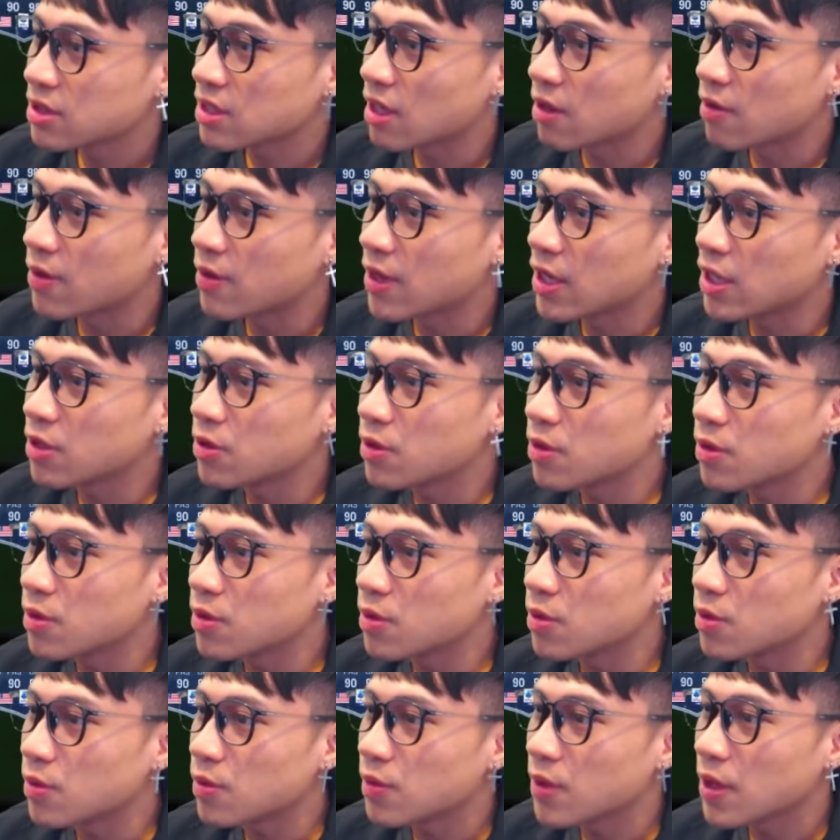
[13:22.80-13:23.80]
เอาฮันโนก
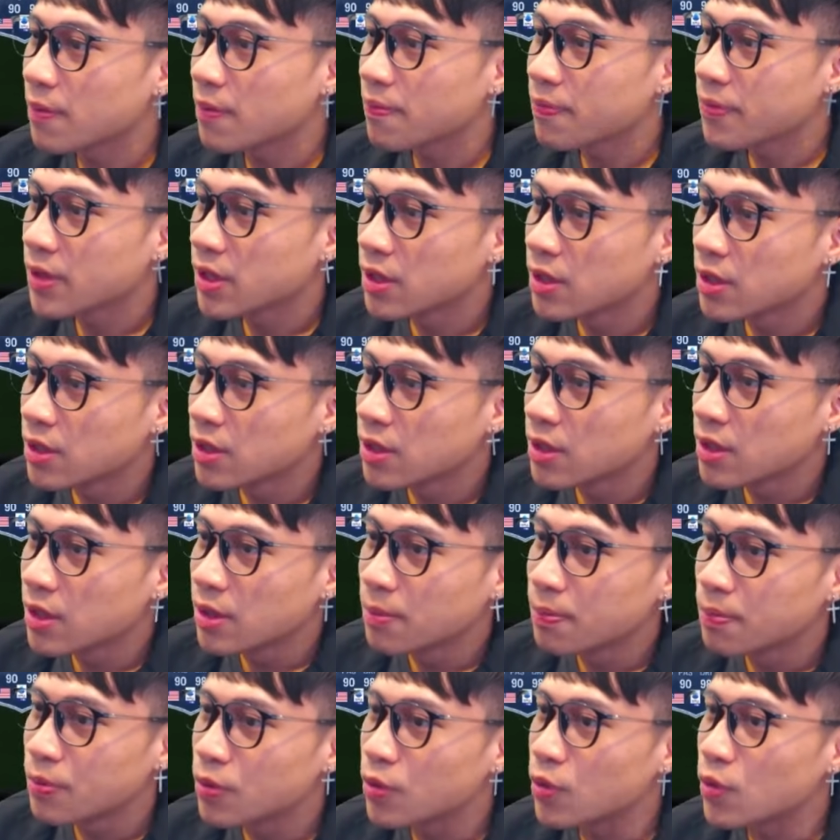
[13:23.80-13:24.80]
รูครับ
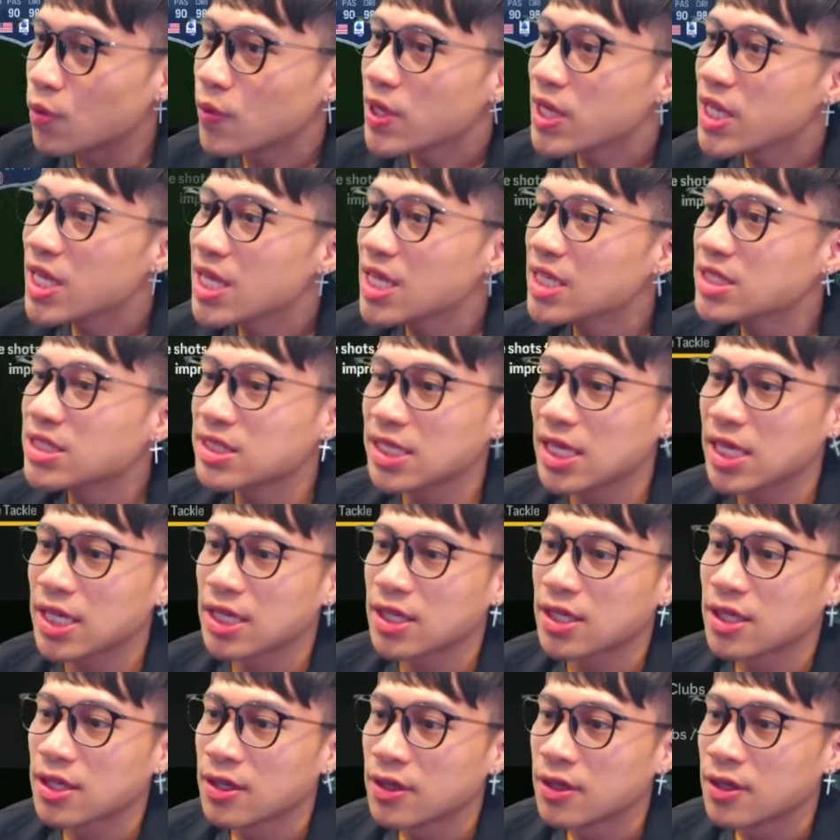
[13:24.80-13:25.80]
กูรี่สิท
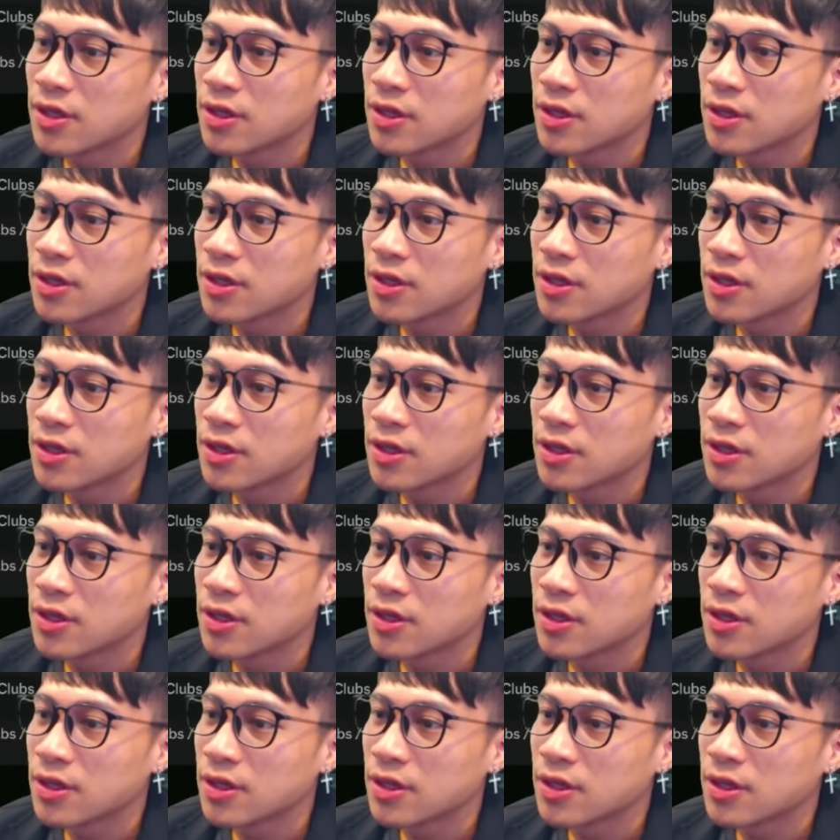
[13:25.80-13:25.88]
ธิ์